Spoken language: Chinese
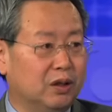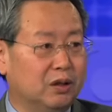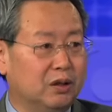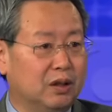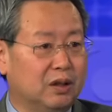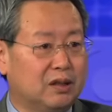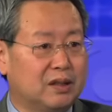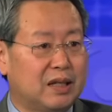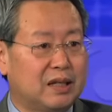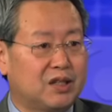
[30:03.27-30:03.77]

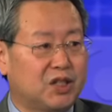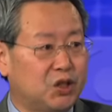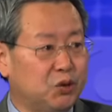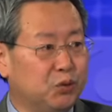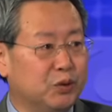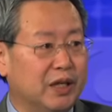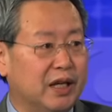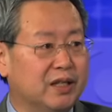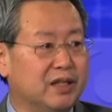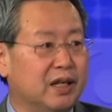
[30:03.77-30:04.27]
那在十
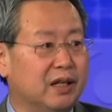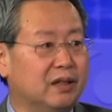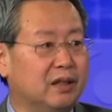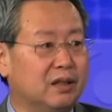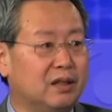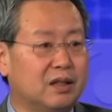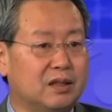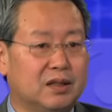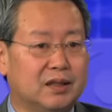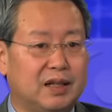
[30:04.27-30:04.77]
五年前呢，
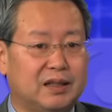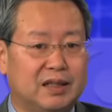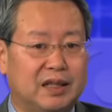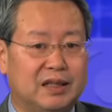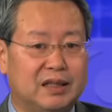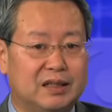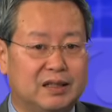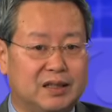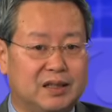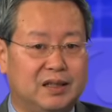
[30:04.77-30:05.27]
当时大家
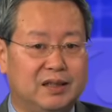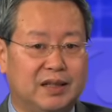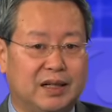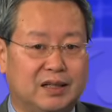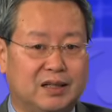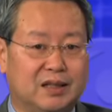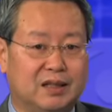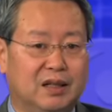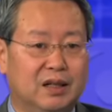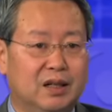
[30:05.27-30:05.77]
一个期待
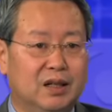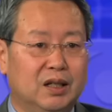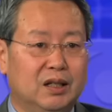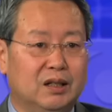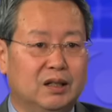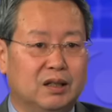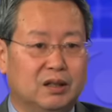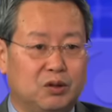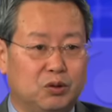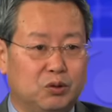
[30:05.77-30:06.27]
是，
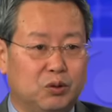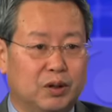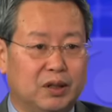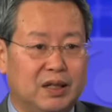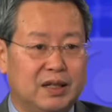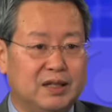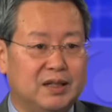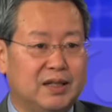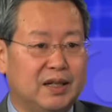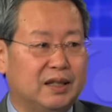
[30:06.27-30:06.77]
通过
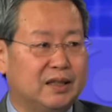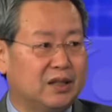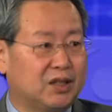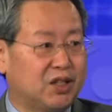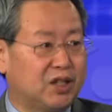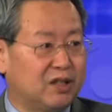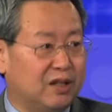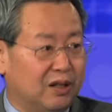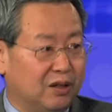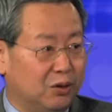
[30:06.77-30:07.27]
更加的
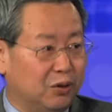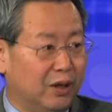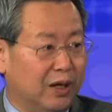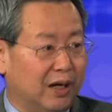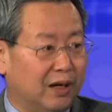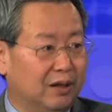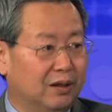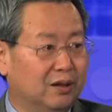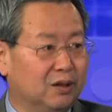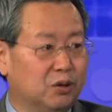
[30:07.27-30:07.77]
市场
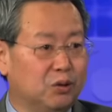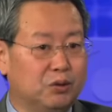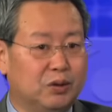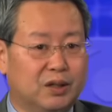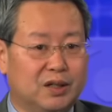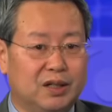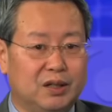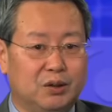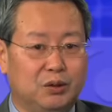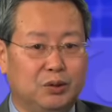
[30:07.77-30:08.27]
化，通过
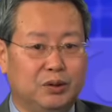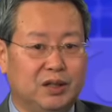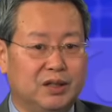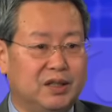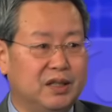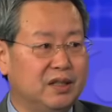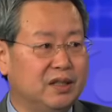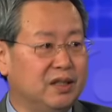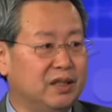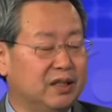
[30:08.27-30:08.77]
更多的
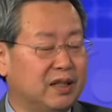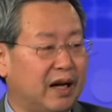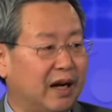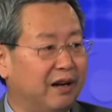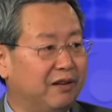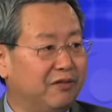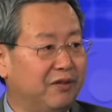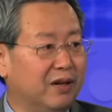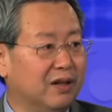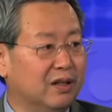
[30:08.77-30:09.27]
经济
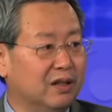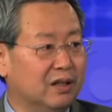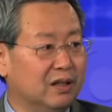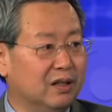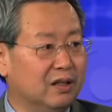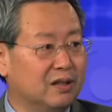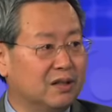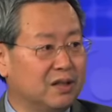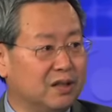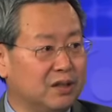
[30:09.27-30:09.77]
开放
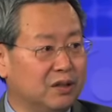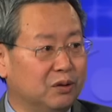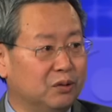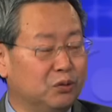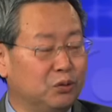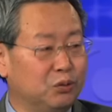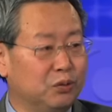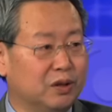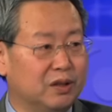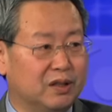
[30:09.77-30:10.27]
和自由
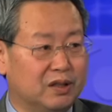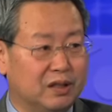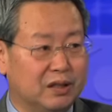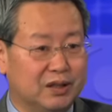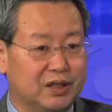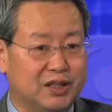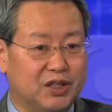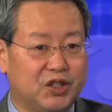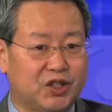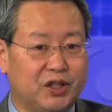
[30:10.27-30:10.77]
度的这
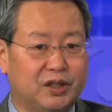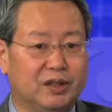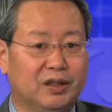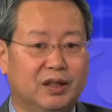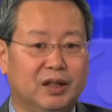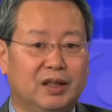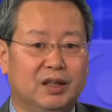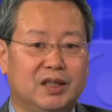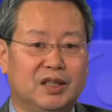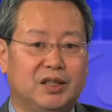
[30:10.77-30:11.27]
个提升，
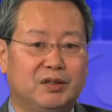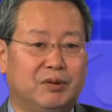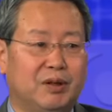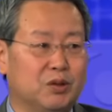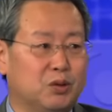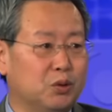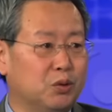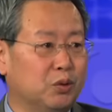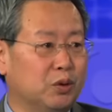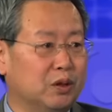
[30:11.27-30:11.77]
希
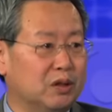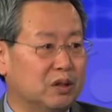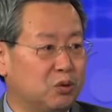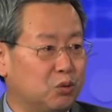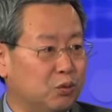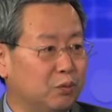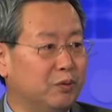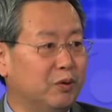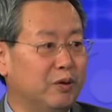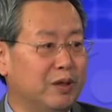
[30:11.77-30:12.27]
望中国的
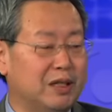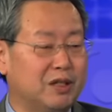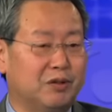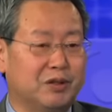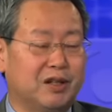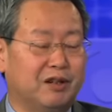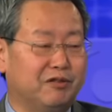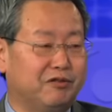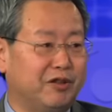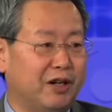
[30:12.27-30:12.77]
逐步会走
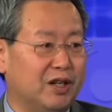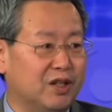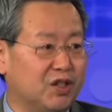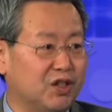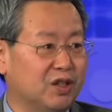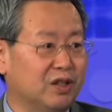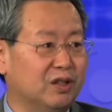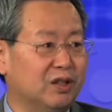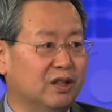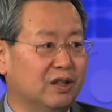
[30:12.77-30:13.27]
向法
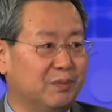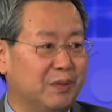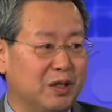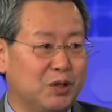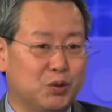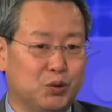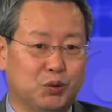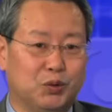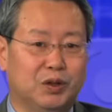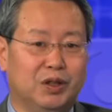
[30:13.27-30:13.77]
治和
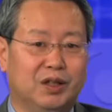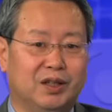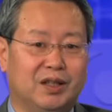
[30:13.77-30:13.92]
民主。